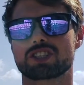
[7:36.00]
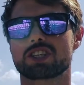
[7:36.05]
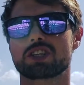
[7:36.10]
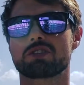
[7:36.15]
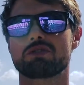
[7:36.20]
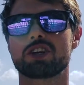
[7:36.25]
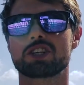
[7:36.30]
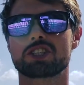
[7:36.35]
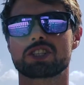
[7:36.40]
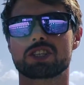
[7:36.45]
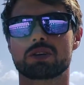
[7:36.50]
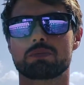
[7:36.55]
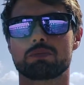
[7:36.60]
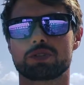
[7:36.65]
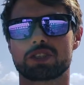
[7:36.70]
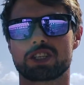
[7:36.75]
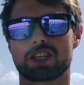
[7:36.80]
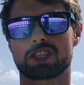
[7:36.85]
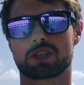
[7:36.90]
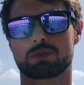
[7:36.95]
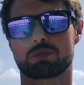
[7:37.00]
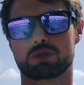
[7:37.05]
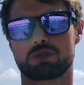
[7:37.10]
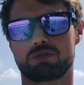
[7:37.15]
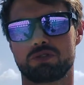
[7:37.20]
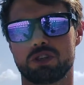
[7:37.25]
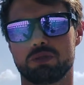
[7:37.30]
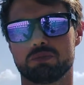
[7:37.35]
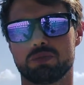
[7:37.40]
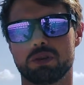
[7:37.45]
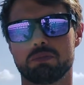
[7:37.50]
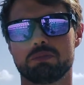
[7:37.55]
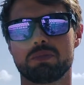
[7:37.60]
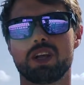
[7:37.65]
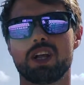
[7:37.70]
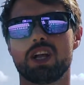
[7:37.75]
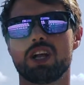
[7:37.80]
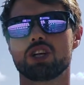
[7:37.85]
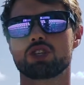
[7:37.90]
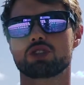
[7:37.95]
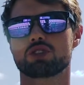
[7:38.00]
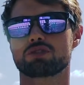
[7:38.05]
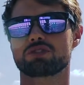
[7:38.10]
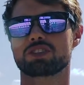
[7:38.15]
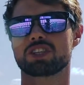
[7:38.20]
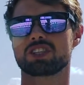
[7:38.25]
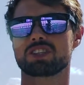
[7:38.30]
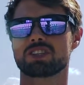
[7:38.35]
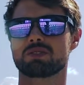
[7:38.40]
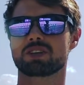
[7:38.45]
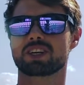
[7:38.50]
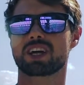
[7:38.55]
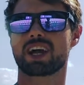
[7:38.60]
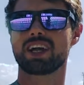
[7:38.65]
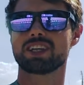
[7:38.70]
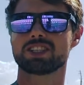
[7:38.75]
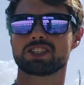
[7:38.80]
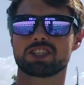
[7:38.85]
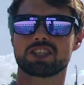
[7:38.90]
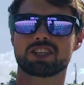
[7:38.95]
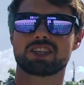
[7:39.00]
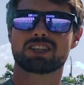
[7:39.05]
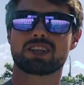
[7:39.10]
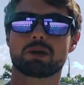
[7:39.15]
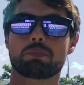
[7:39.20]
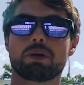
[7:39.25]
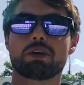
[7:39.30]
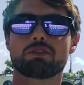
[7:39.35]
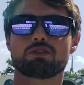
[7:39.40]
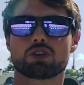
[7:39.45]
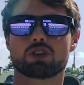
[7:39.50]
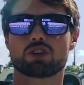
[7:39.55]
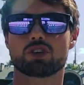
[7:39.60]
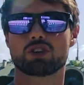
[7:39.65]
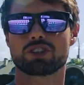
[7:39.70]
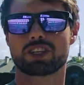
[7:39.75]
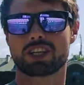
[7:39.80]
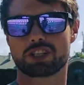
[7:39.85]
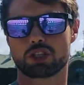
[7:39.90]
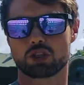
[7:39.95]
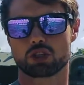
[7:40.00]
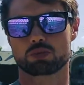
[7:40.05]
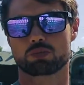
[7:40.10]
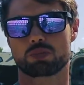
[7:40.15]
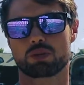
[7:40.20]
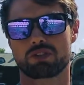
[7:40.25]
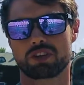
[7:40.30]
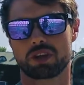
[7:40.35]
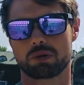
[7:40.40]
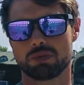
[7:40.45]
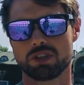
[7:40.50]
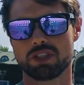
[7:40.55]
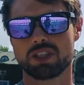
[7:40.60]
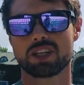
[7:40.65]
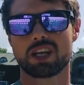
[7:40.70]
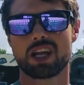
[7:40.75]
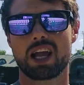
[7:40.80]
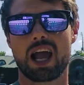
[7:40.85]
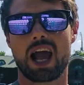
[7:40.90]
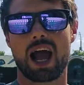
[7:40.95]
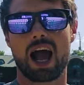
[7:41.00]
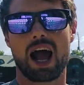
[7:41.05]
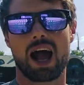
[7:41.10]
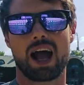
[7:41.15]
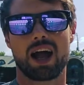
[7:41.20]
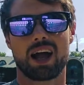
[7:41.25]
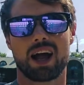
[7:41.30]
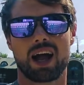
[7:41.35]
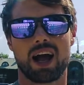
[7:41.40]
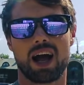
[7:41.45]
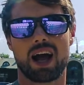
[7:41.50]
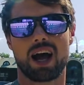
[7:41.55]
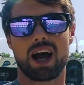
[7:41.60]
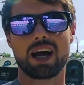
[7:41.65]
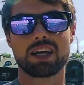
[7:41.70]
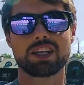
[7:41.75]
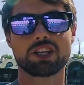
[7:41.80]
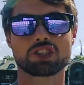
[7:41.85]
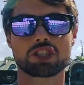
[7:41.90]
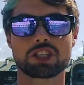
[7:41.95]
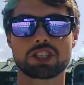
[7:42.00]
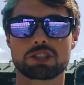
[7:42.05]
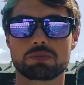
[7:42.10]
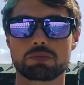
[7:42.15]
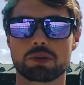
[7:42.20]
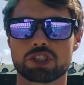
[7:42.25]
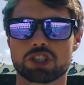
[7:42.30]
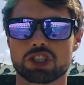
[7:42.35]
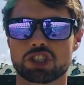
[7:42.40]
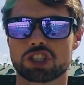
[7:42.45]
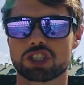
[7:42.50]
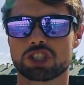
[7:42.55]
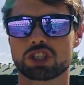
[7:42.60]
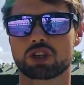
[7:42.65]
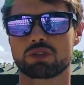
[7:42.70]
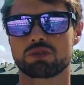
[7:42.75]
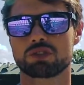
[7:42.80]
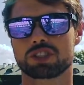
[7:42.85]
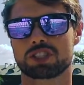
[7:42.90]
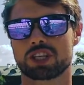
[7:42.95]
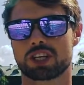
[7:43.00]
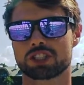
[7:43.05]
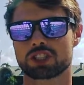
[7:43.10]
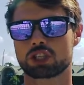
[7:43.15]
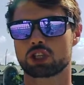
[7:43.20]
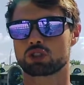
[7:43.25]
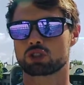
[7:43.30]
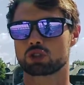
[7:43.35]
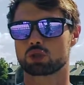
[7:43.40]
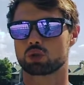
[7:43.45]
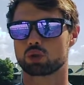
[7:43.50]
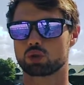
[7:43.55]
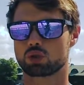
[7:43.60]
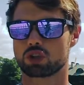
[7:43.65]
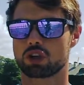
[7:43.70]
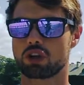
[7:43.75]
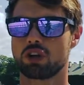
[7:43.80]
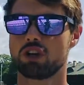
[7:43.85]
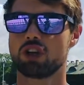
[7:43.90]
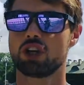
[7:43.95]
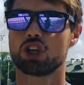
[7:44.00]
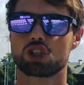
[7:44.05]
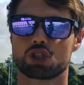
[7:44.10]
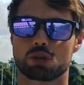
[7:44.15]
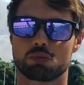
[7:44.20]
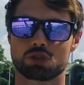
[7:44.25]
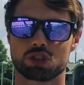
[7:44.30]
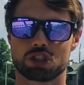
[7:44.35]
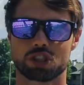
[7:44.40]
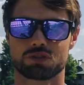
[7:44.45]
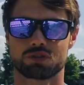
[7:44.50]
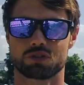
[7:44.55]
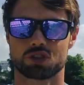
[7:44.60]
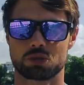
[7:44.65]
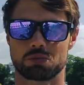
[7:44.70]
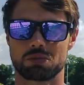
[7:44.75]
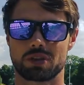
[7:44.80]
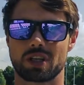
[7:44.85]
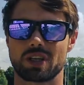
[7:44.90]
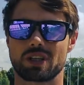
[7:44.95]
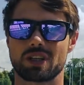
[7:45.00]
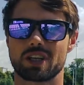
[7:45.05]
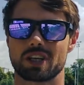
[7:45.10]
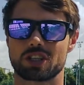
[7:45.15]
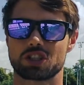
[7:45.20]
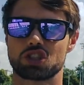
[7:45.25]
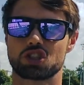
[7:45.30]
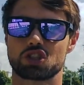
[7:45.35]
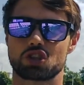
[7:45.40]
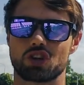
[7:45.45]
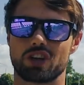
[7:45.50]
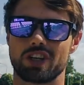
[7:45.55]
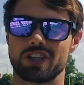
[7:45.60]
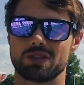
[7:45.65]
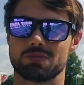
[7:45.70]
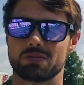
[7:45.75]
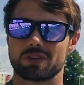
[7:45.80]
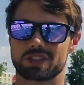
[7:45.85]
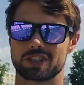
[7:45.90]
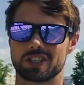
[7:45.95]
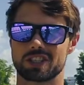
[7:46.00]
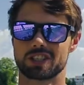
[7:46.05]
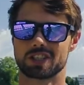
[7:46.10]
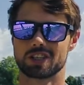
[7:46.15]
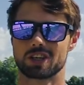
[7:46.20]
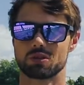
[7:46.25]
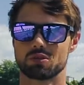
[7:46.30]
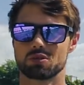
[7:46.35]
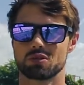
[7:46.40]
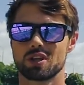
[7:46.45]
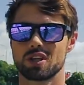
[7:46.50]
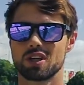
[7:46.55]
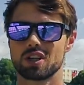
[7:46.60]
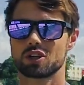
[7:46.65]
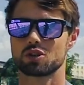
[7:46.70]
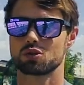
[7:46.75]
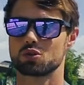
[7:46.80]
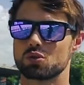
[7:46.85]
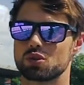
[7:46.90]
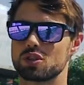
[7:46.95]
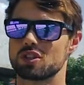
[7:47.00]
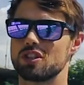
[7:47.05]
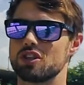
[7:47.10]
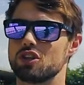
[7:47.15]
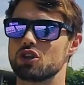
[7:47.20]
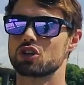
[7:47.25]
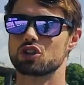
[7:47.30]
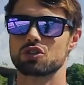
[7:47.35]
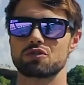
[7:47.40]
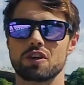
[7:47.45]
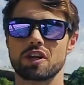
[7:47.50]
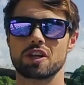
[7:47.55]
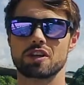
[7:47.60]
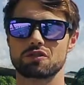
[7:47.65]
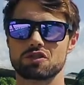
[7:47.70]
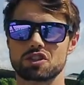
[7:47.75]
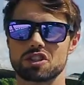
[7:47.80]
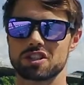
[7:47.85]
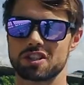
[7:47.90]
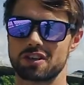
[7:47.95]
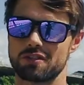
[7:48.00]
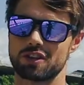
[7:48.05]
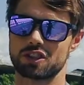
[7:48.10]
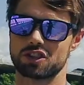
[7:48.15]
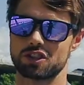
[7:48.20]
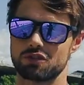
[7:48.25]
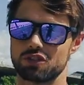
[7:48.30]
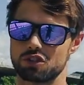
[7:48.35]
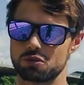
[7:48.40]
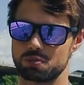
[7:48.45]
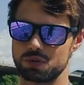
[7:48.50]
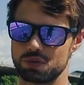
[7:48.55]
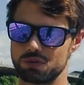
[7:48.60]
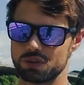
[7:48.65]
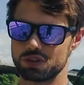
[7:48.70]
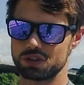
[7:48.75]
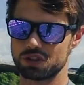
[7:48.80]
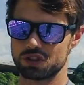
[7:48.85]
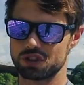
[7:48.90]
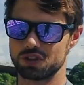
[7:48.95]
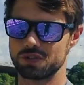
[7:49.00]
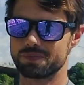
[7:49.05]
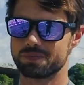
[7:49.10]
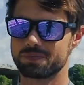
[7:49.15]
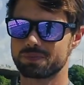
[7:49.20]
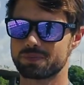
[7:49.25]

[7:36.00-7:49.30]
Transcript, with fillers: zadawajcie nam pytania pod filmem, to wtedy chętnie na pewno na nie odpowiemy. A jeżeli zbierze się tego wystarczająco dużo, to może stworzymy jakiś kolejny materiał, który rozwieje wszystkie Wasze wątpliwości.